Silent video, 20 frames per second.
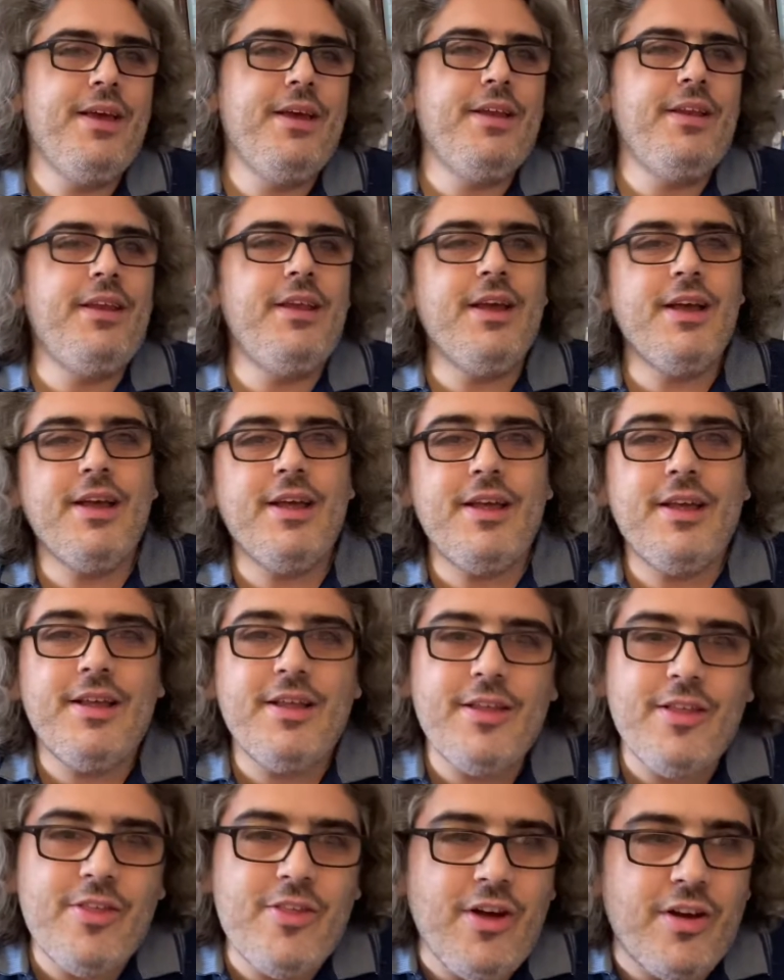Niye
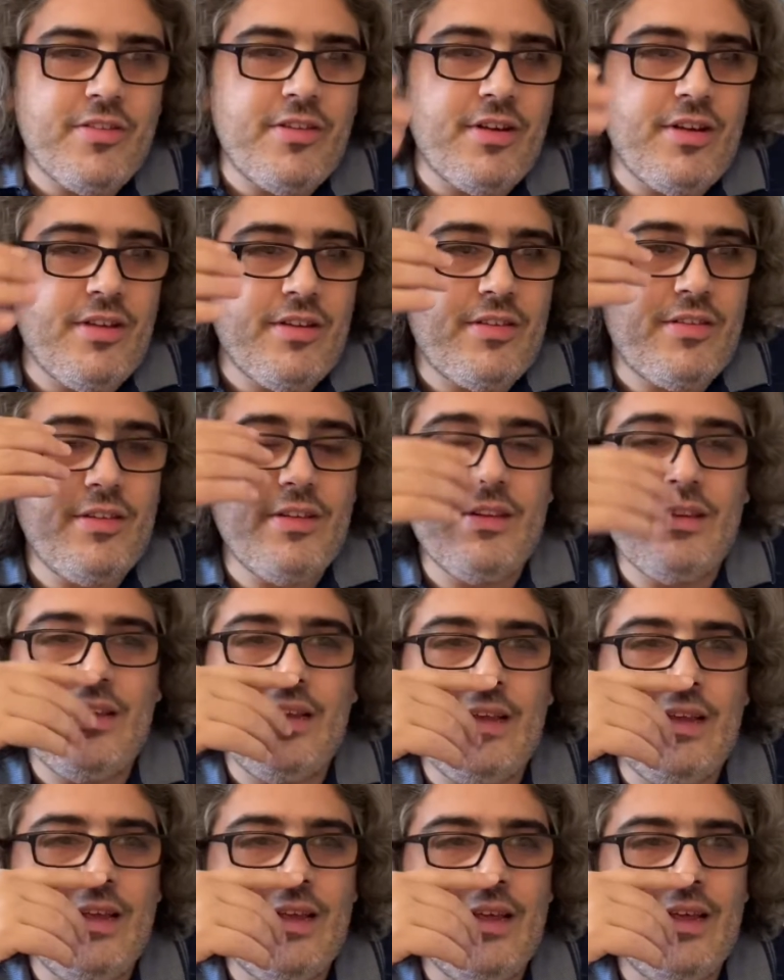Charles Dickens'ın
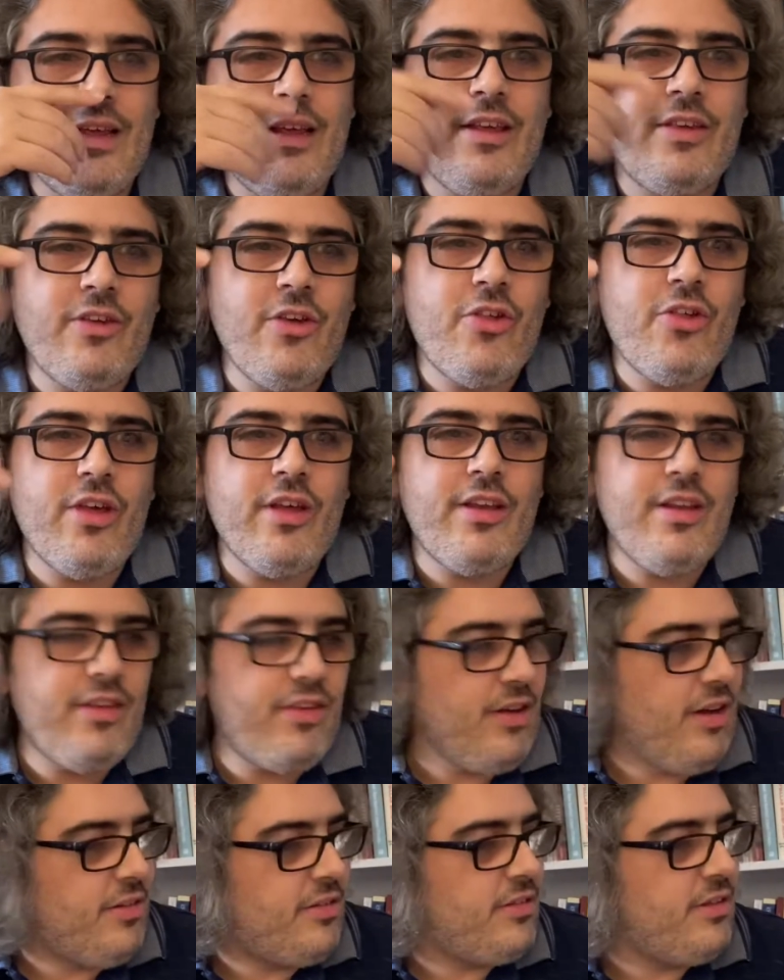e, İki Şehrin
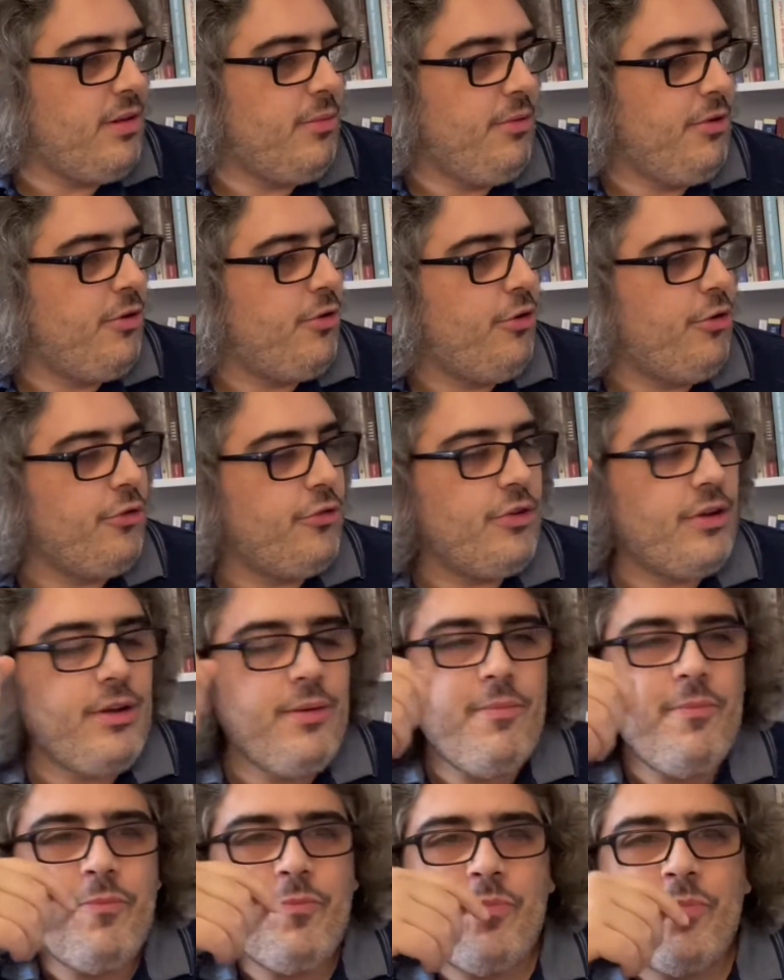Hikayesi kitabını
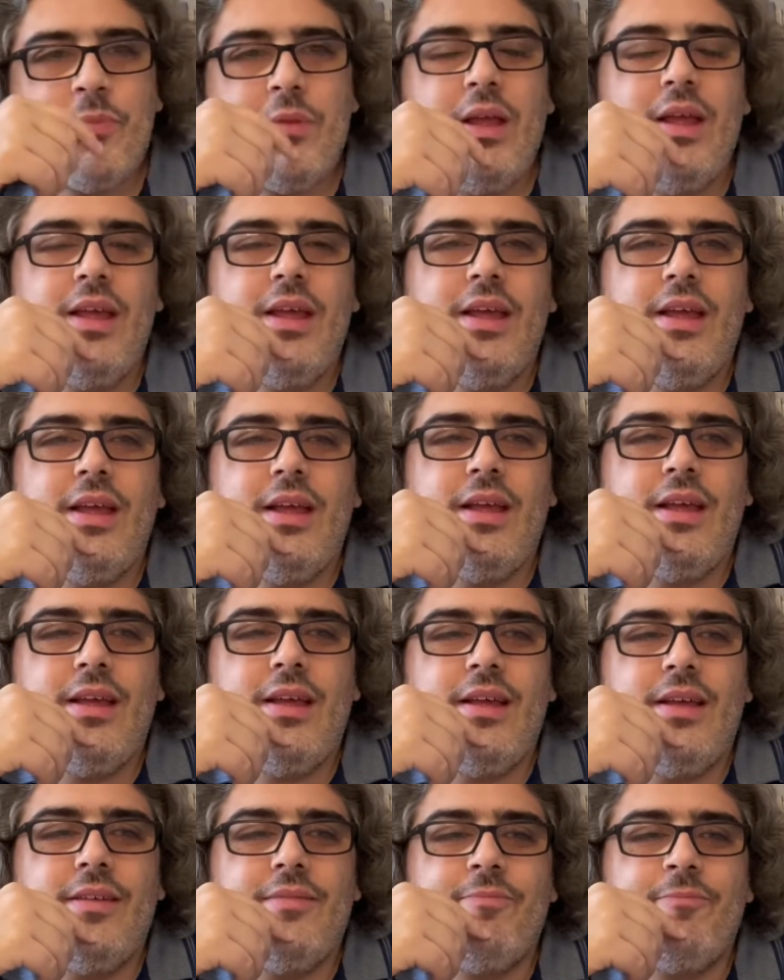konuşalım?
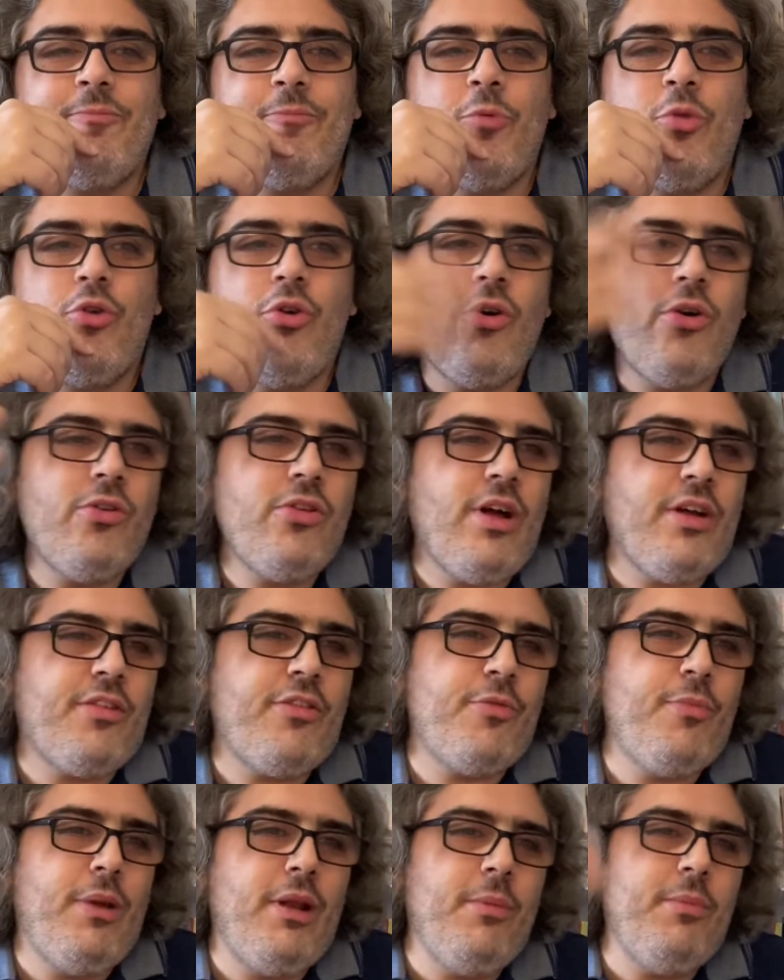E, çok
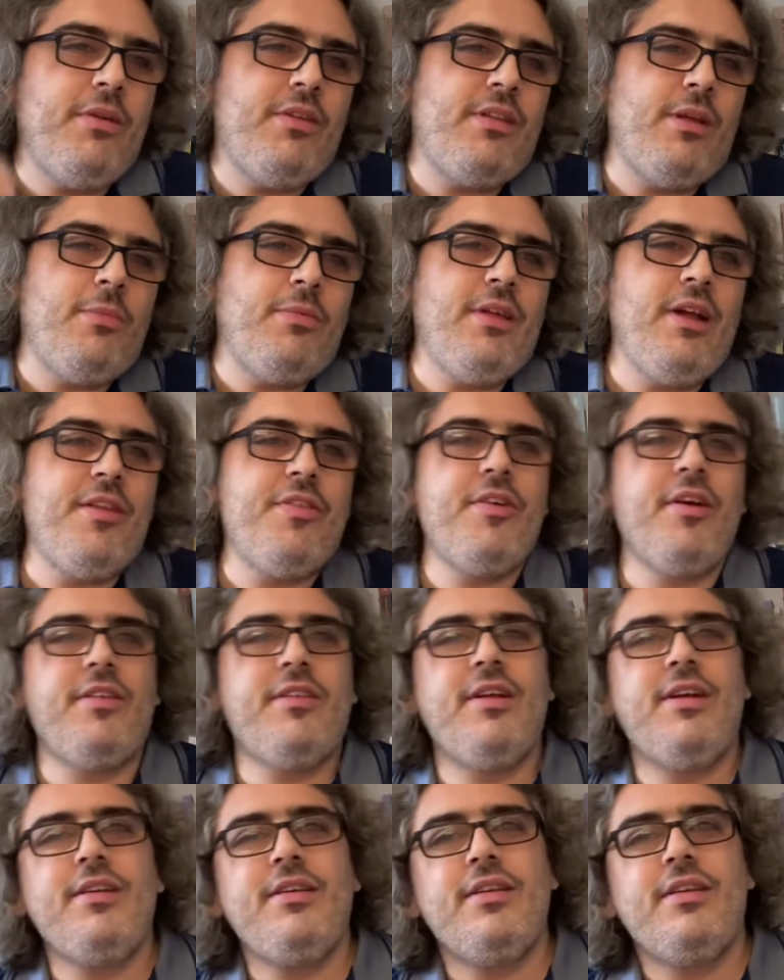tartışmalı bir kitap
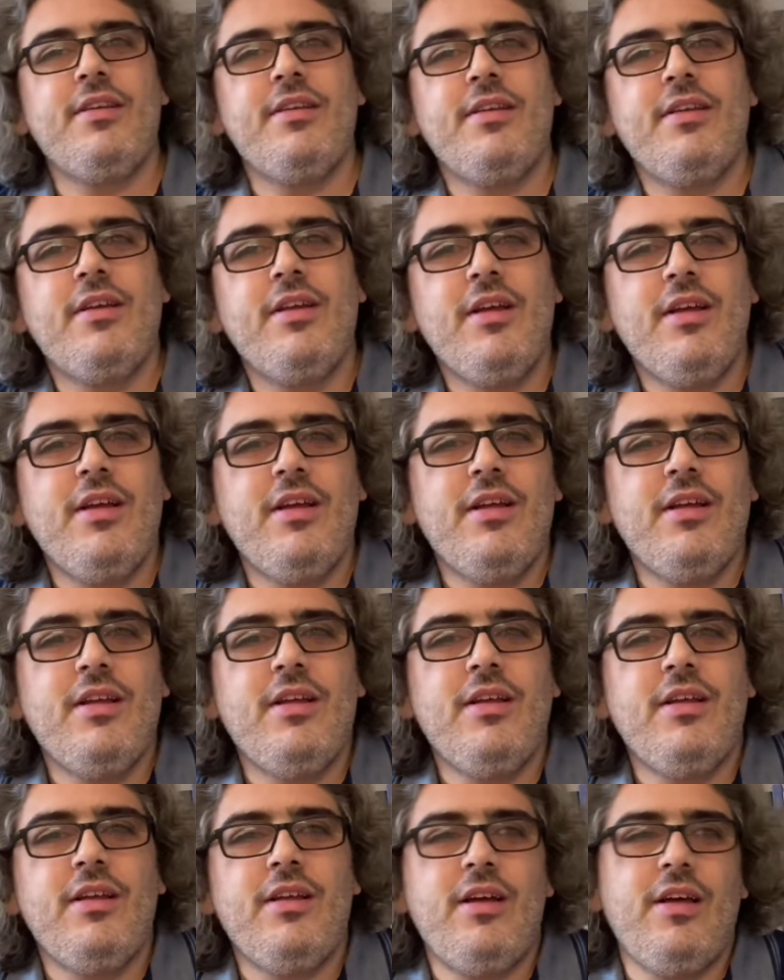gerçekten.
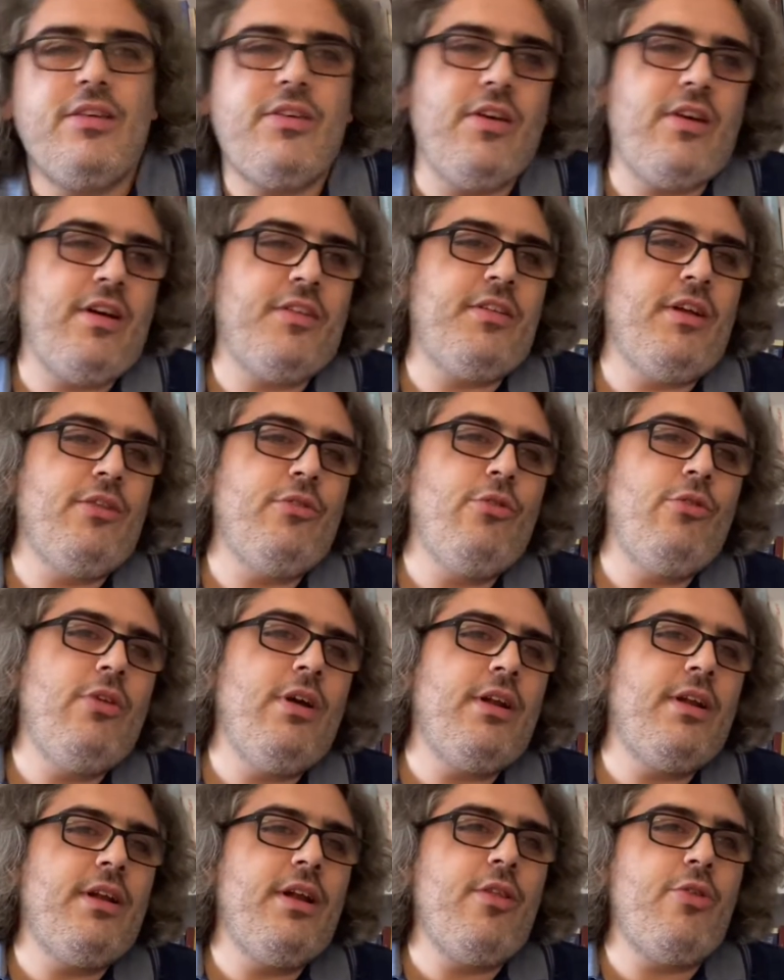Hakikaten
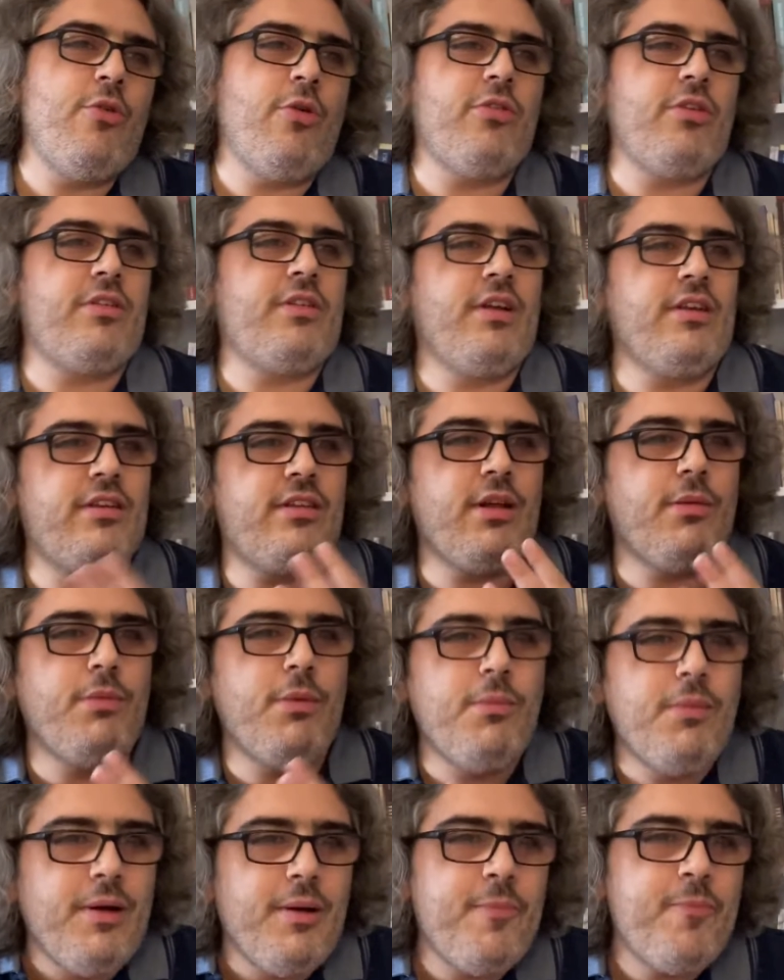dünyanın en çok satan kitabı
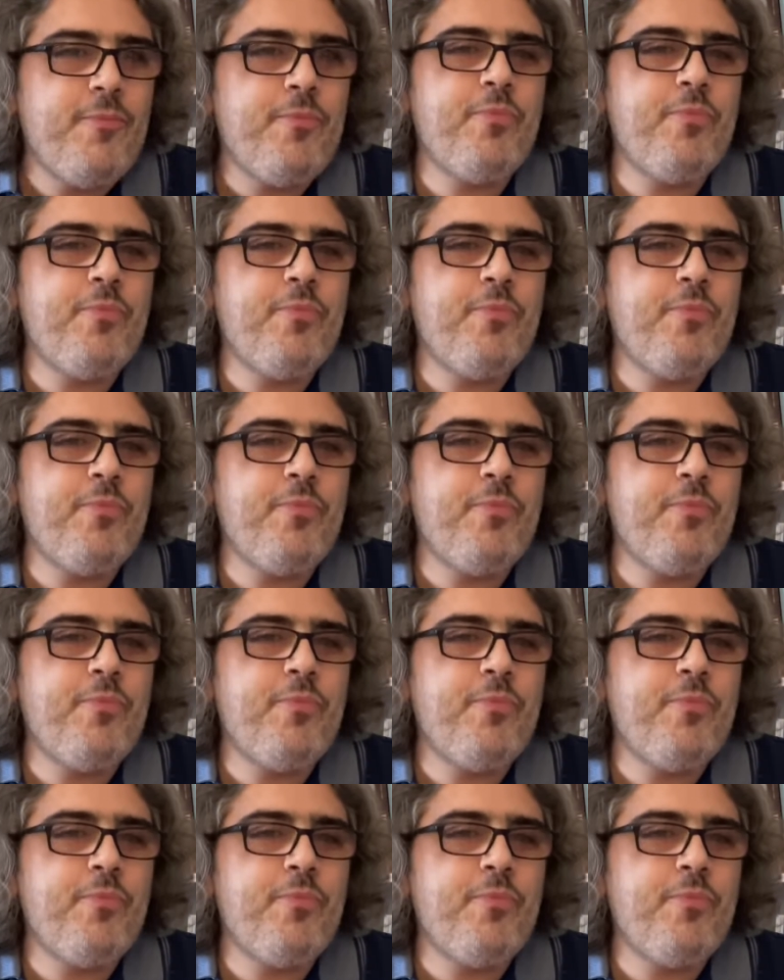mı?